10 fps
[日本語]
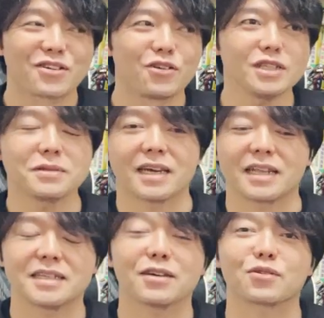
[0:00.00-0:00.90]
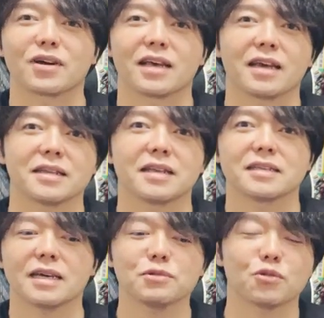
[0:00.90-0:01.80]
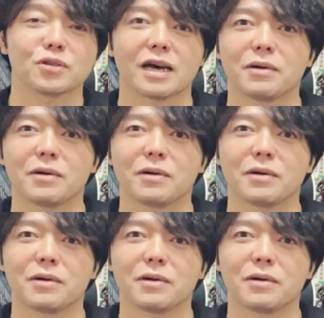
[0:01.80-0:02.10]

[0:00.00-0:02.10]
小泉さん入れちゃうとかねで財務省で